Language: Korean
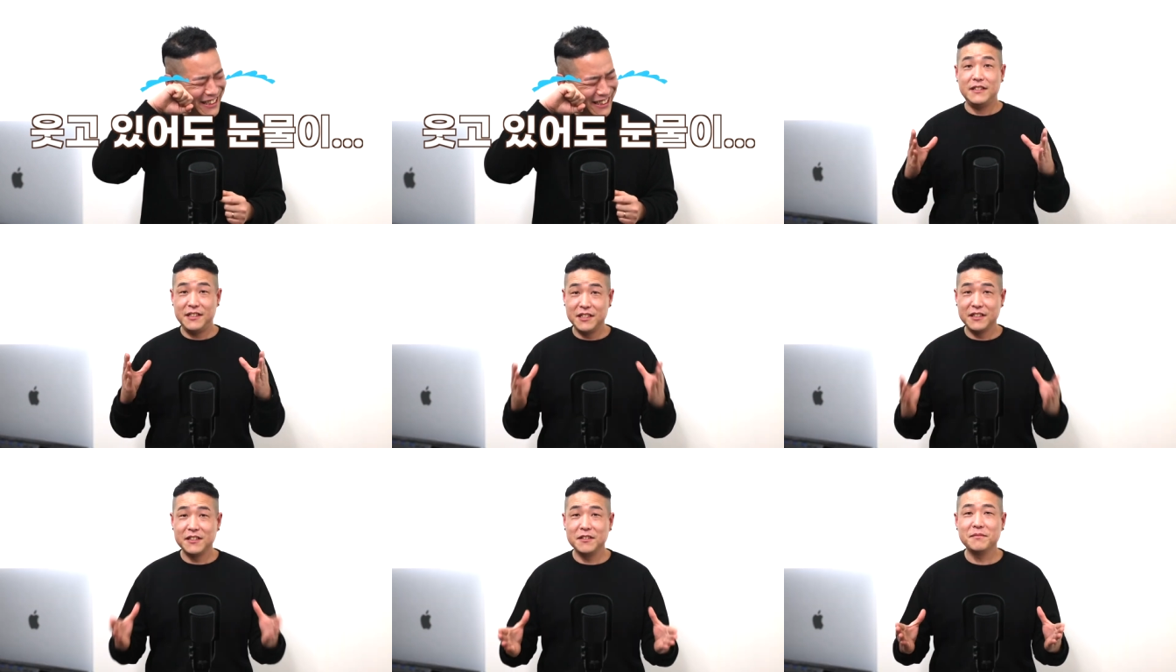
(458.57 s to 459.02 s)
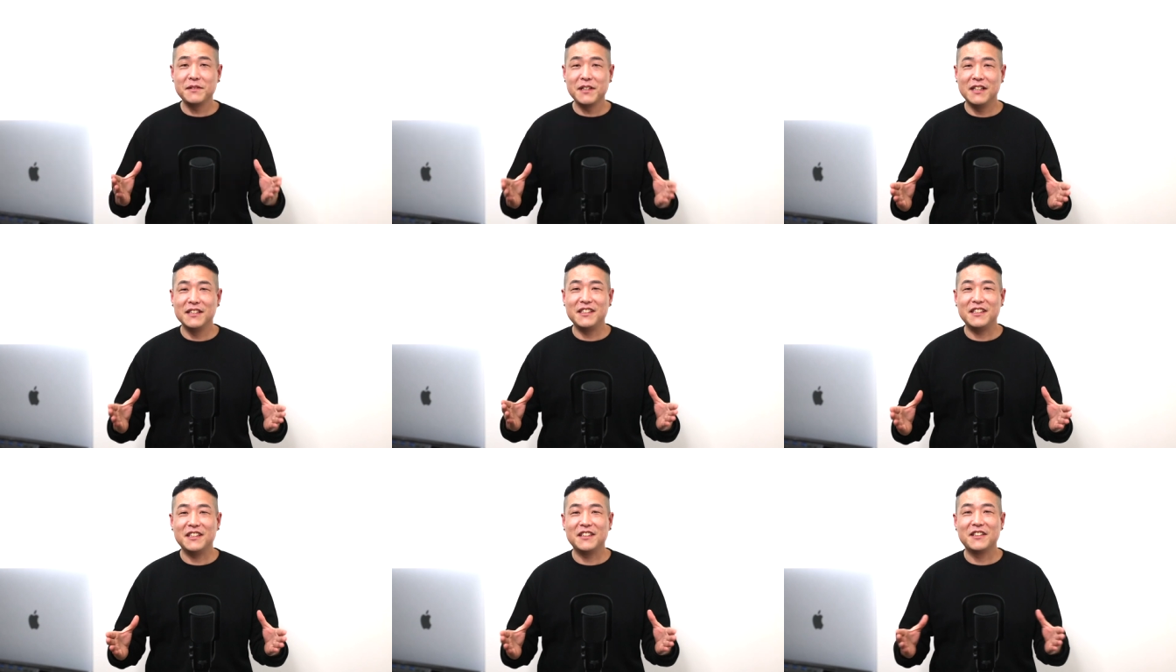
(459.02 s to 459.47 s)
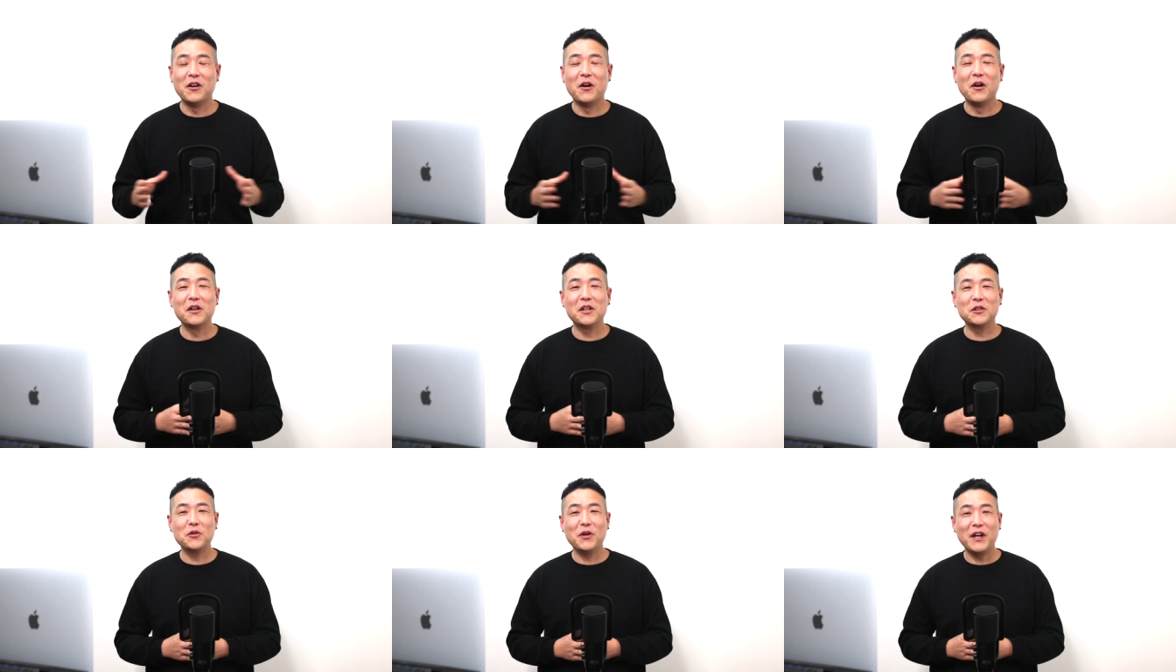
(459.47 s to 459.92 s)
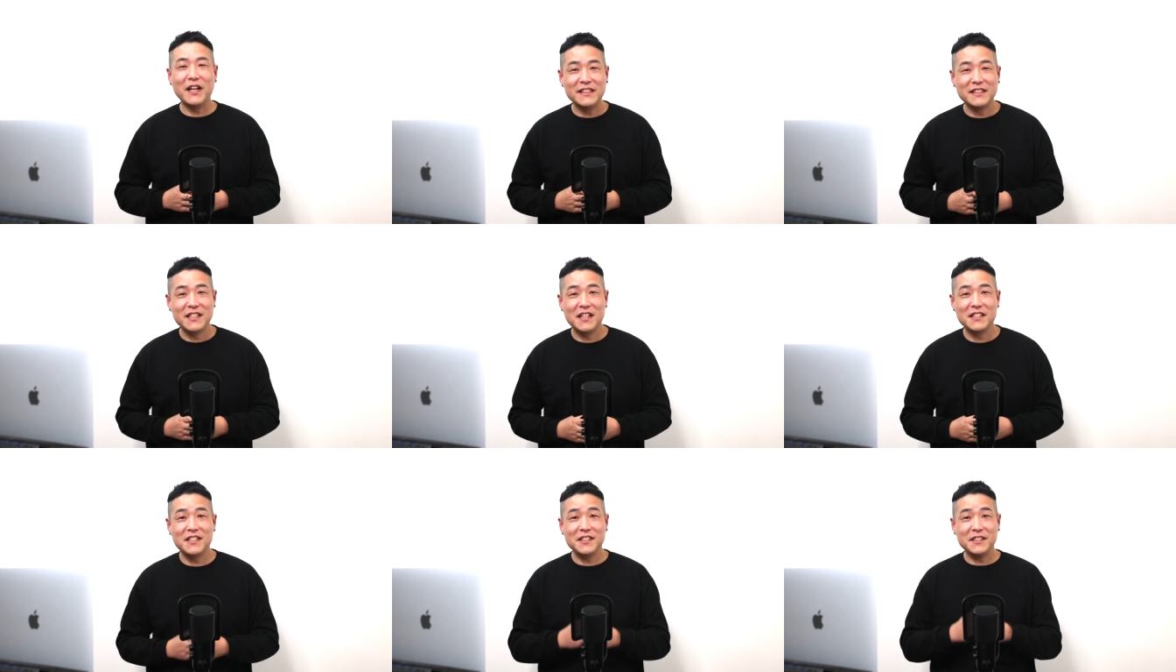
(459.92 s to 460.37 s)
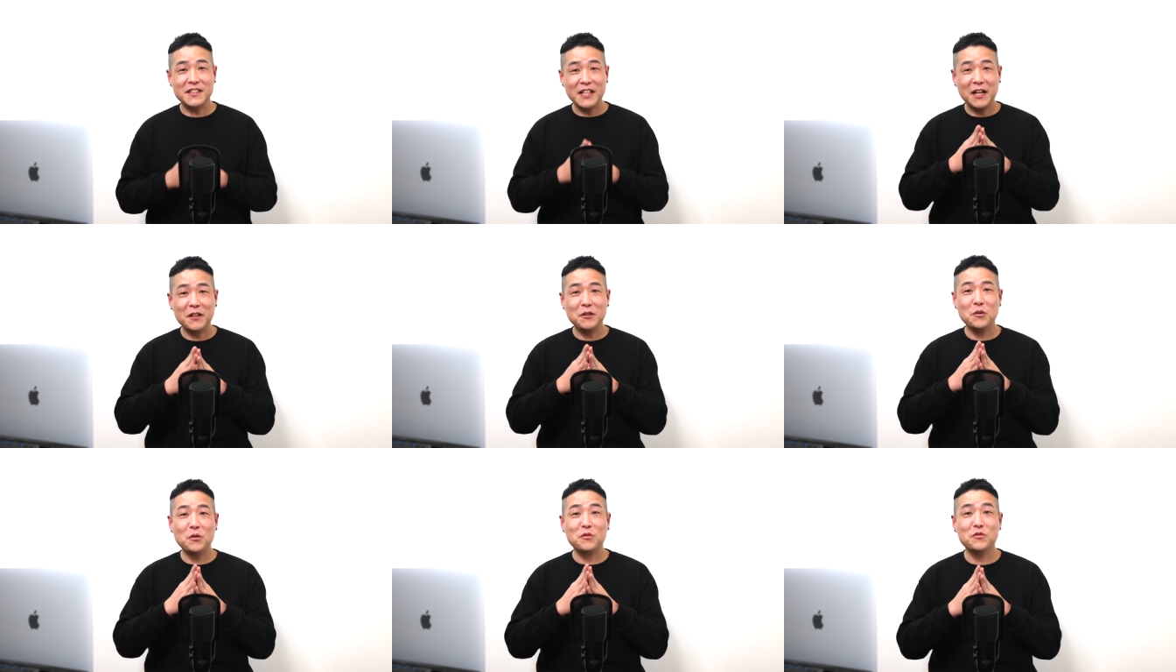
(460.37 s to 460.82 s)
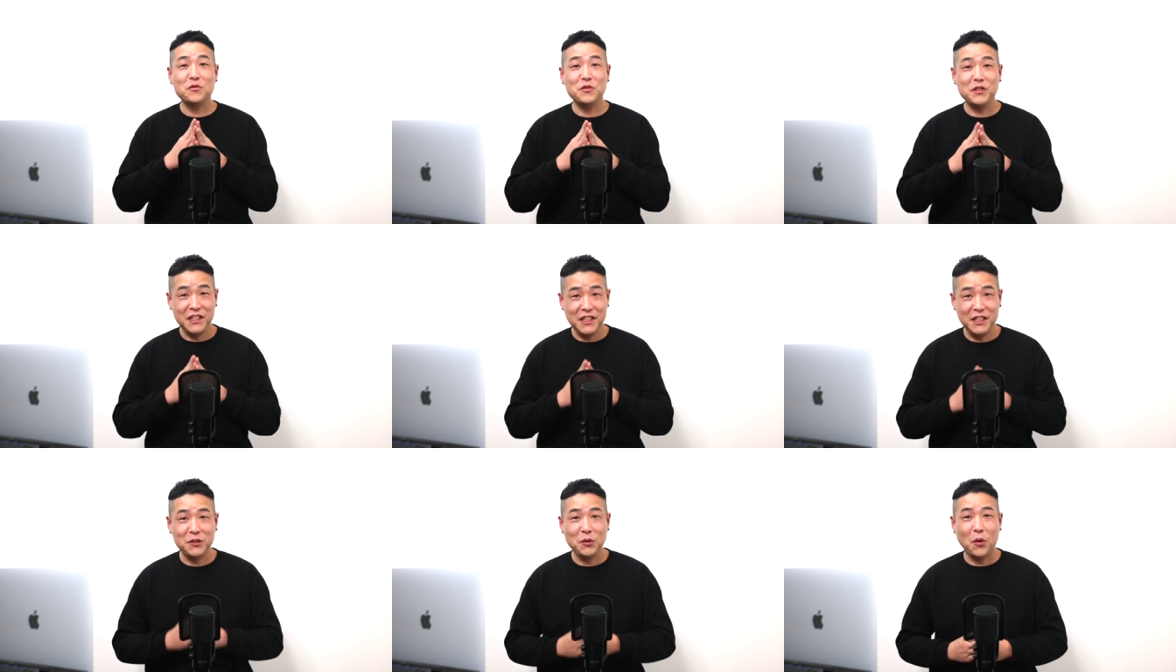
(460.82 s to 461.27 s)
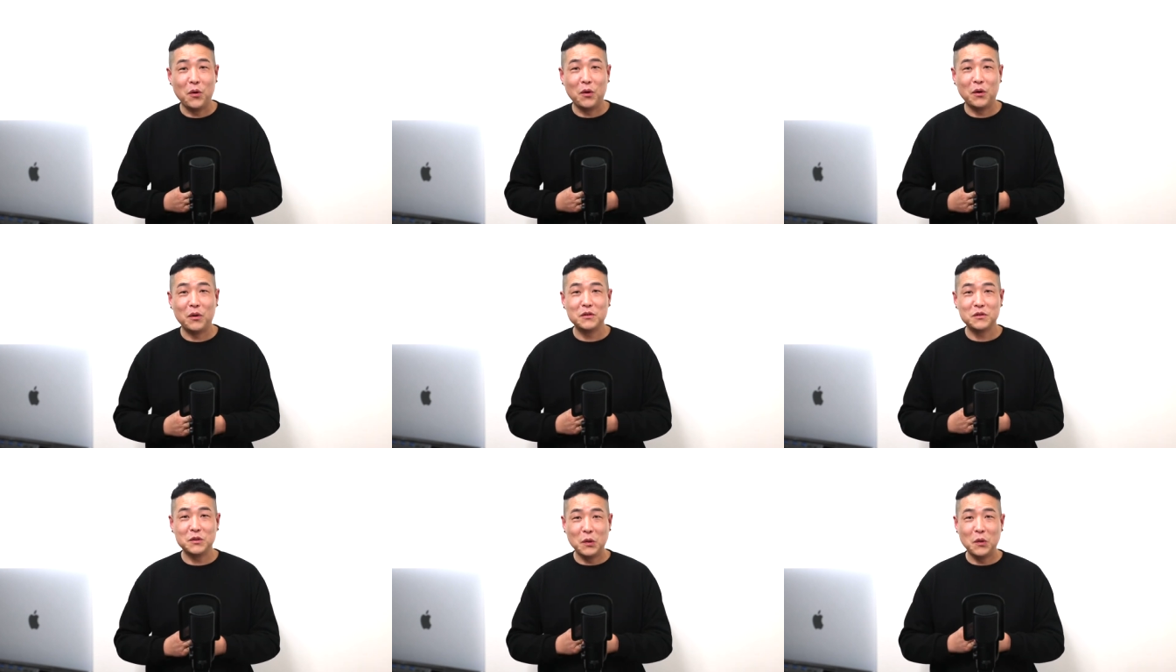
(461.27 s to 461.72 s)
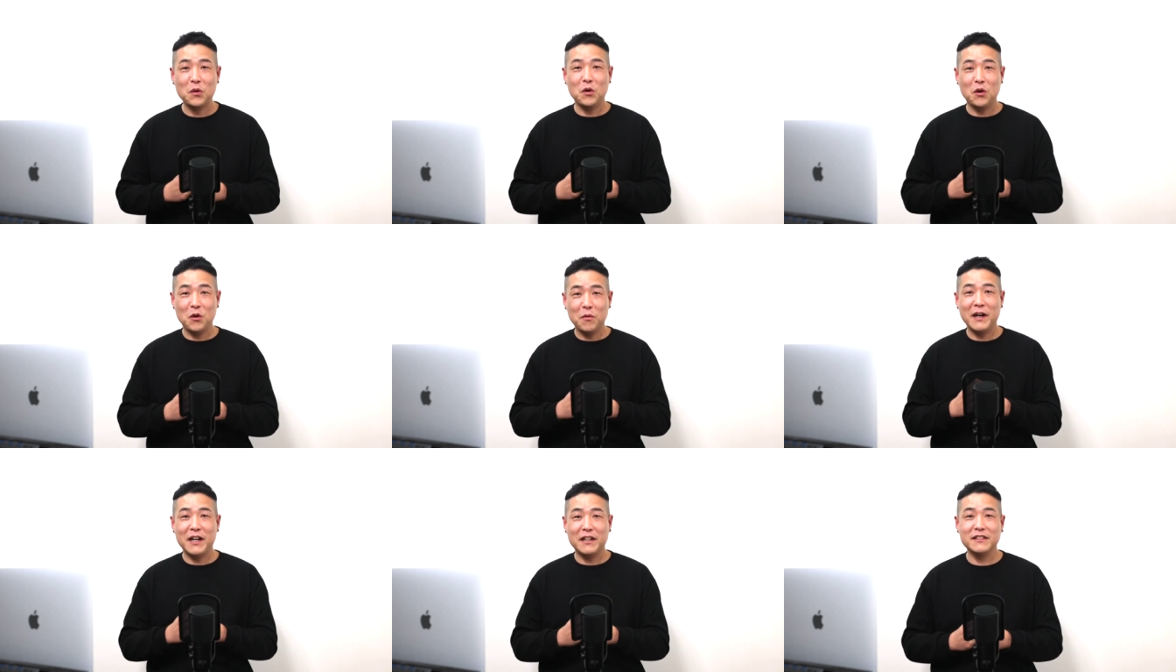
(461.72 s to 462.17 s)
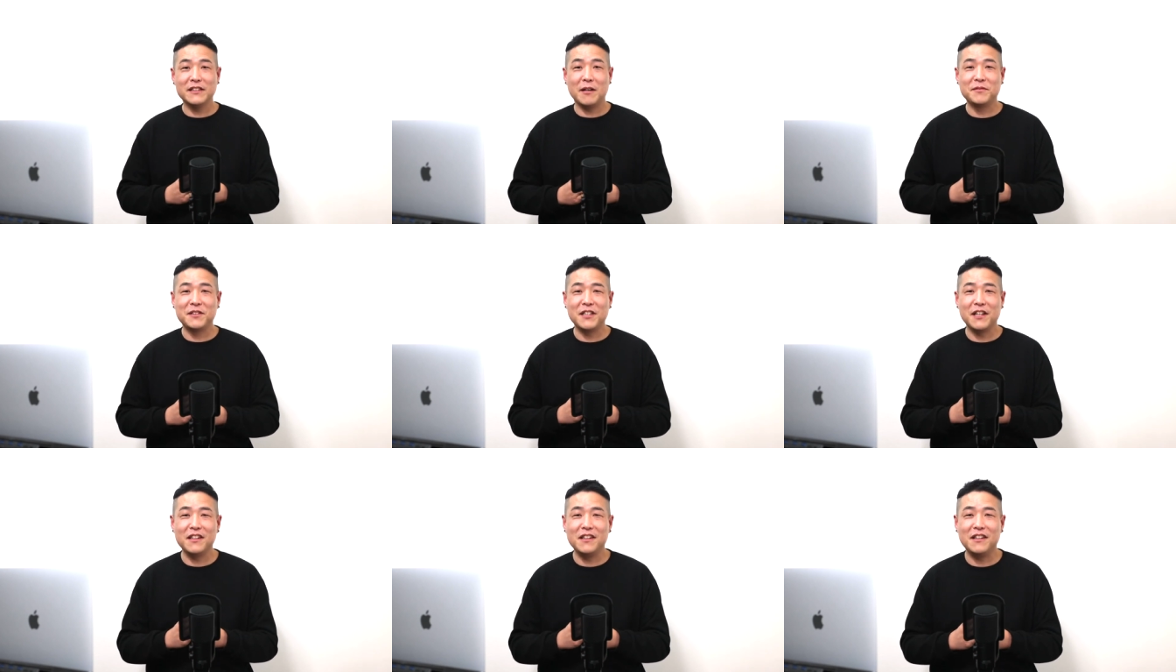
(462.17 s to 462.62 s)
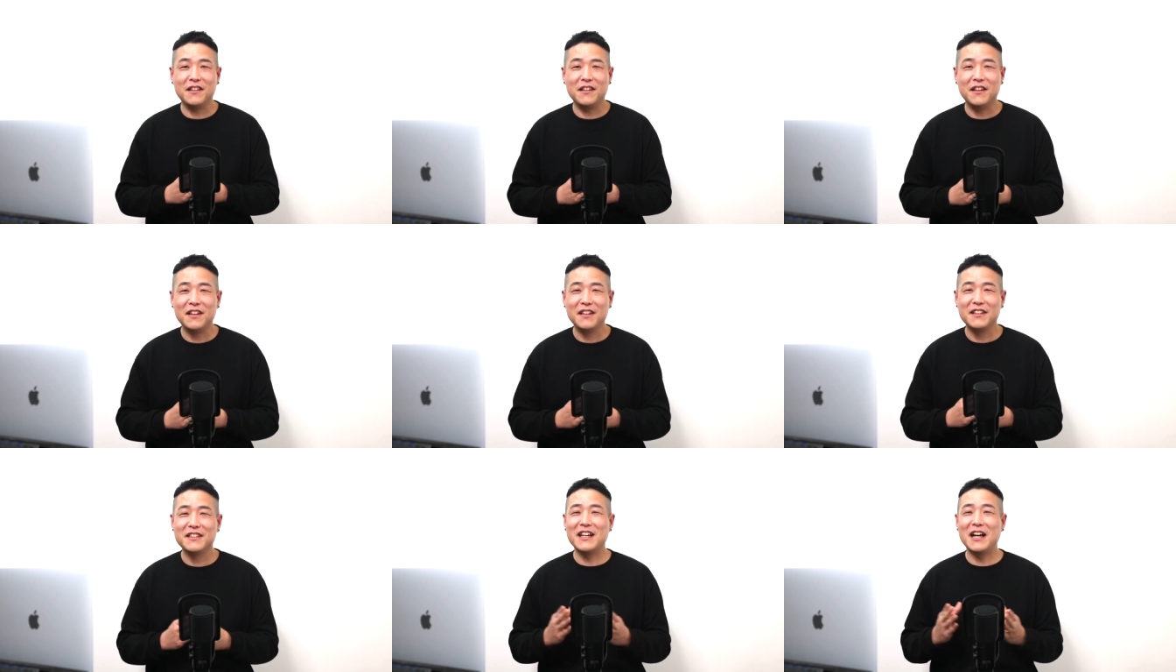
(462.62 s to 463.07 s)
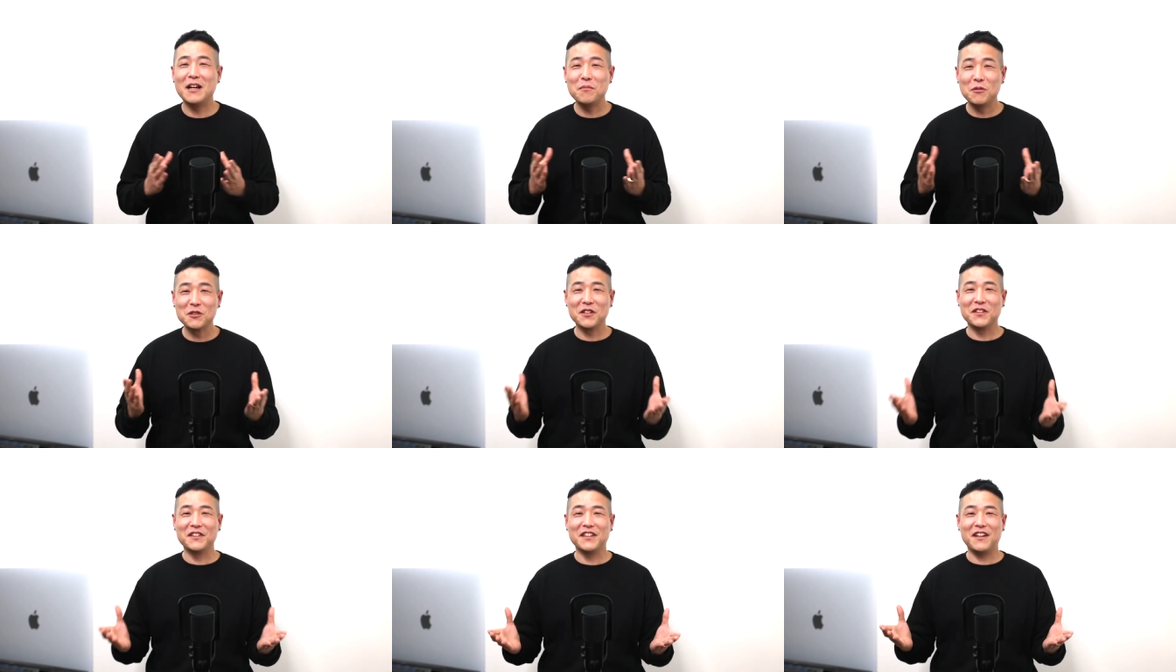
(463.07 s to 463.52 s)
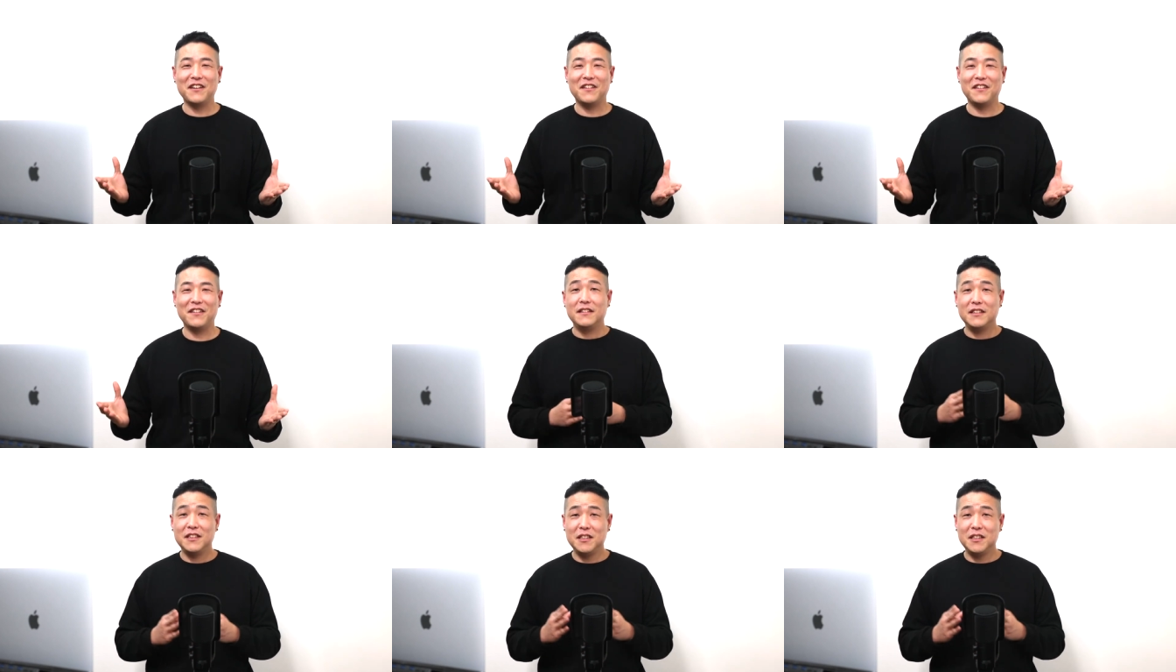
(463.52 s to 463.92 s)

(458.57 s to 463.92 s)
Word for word: 지금까지 경기도 안산시 상록구 이동 송호마을 답사기 잘 보셨나요?